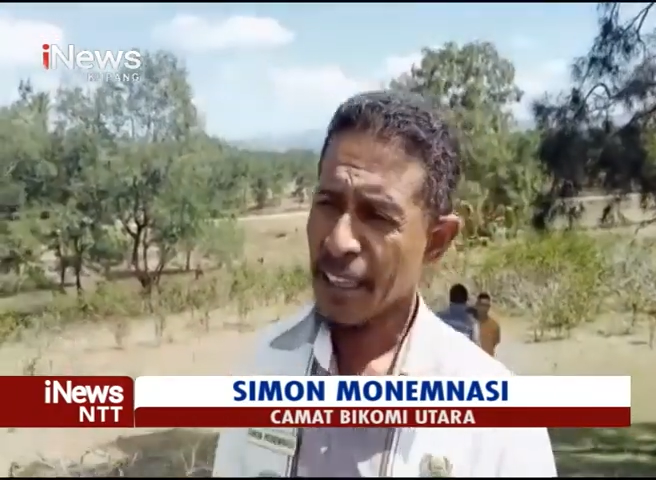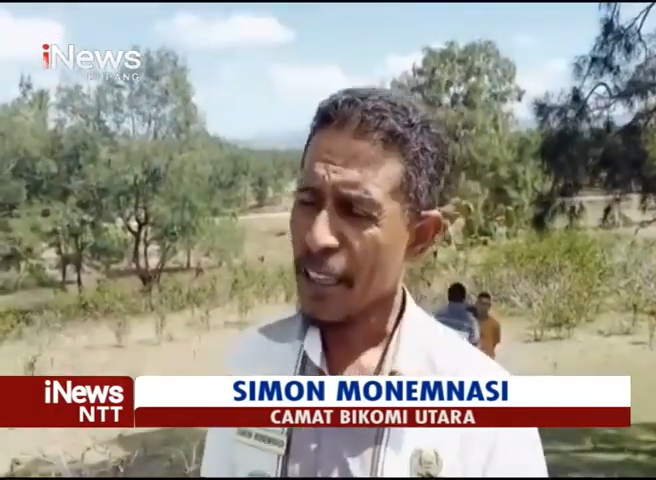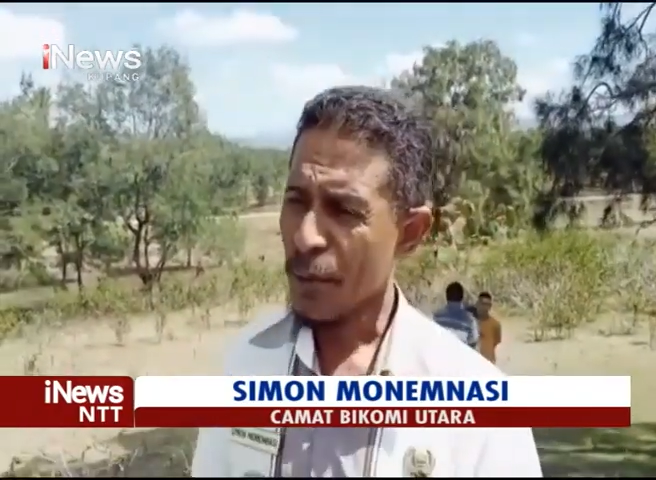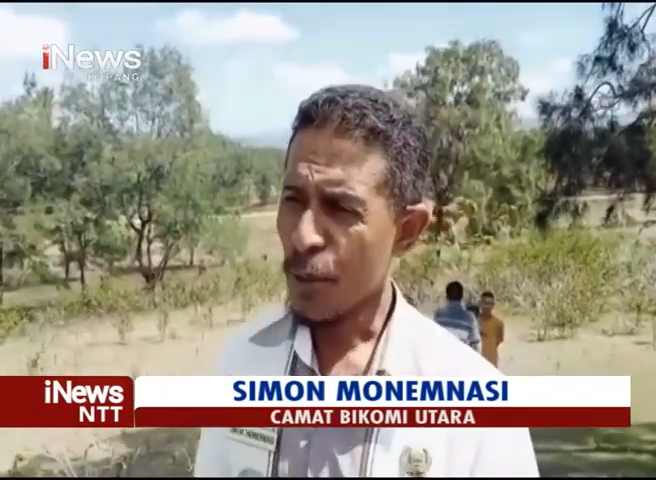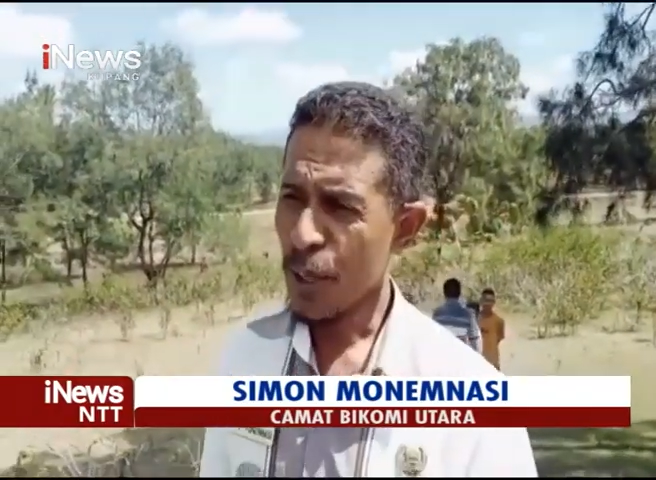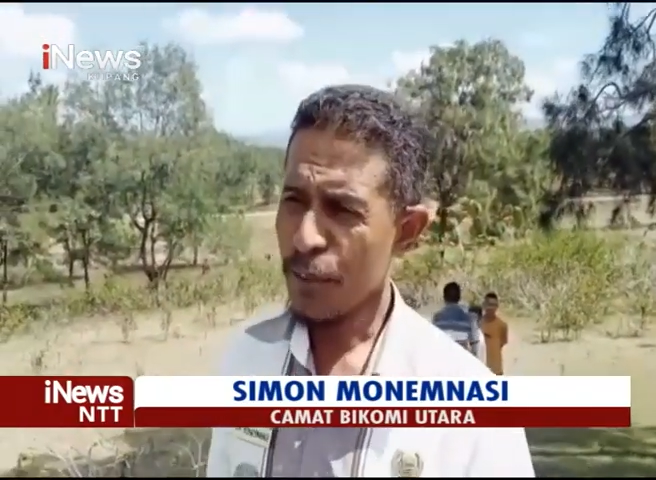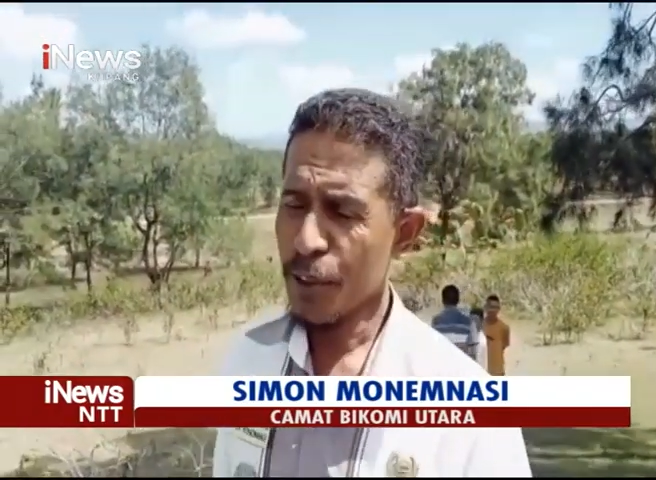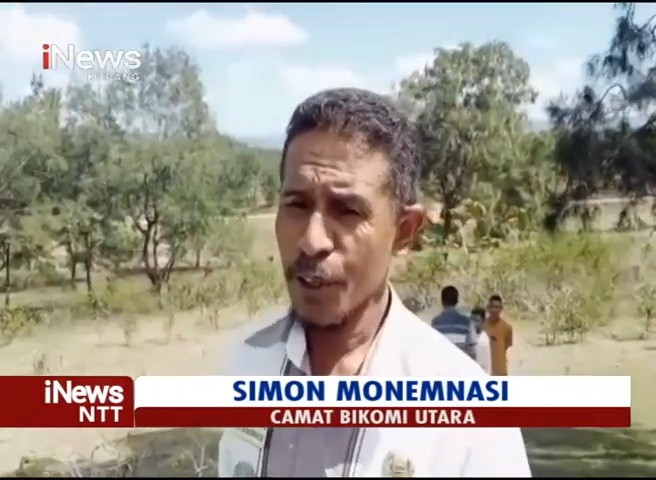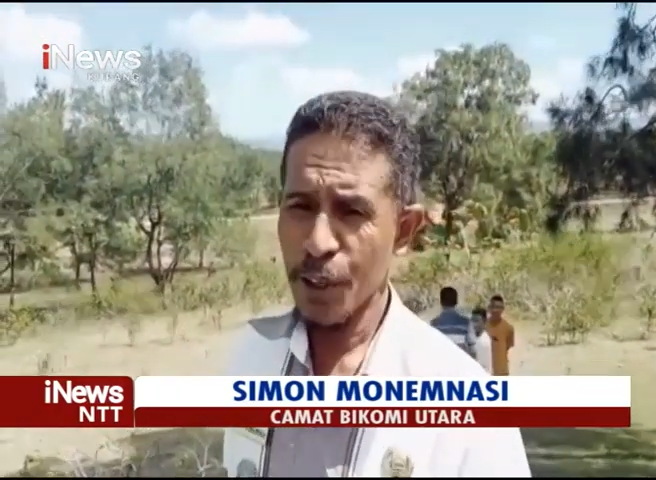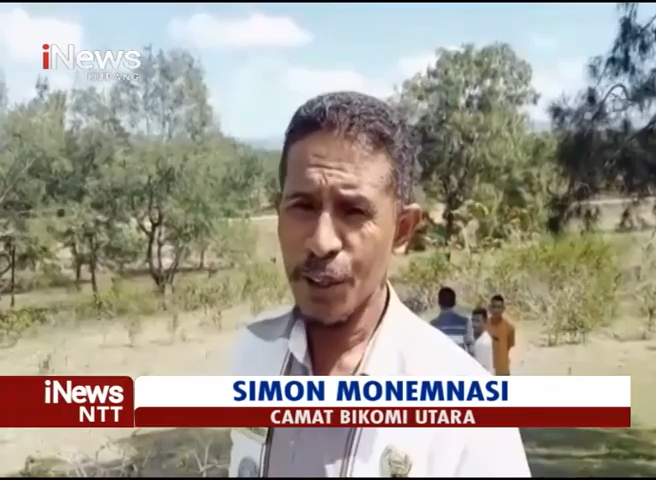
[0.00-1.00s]
Kemudian
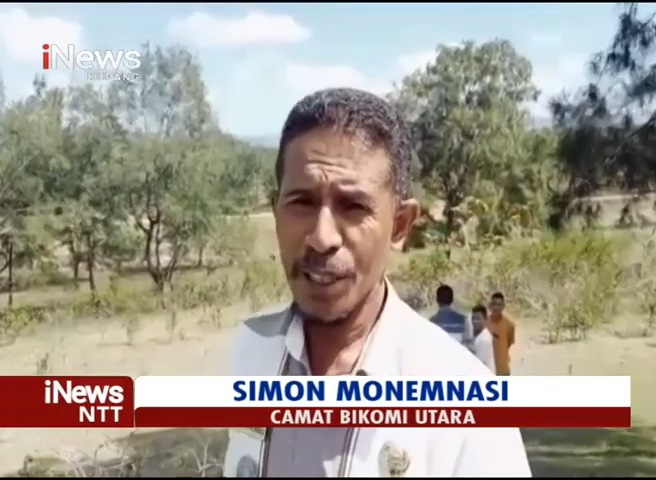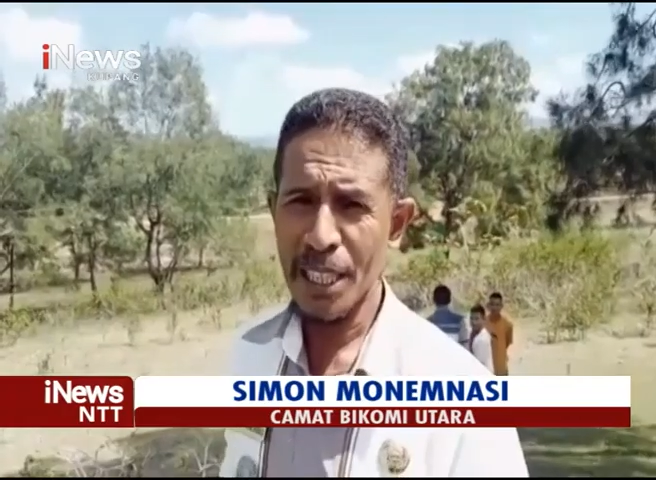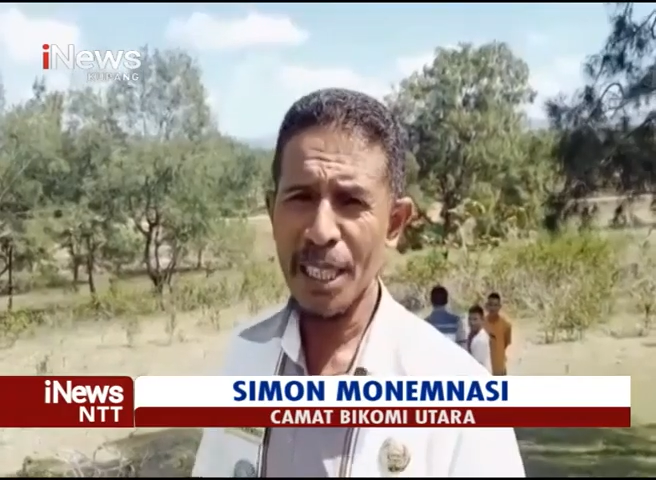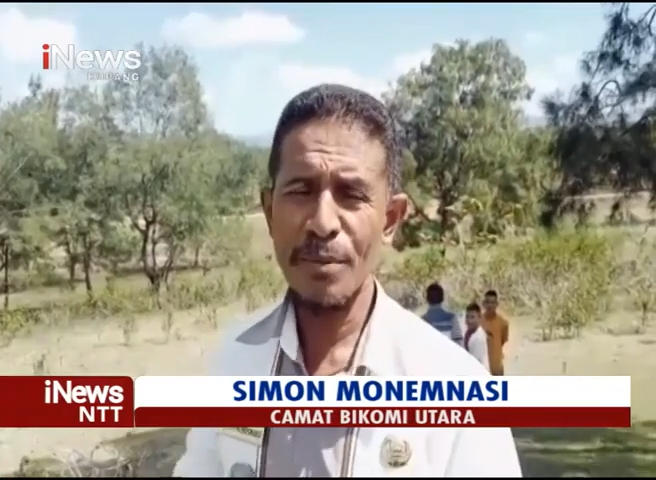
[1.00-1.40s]
video itu dikirim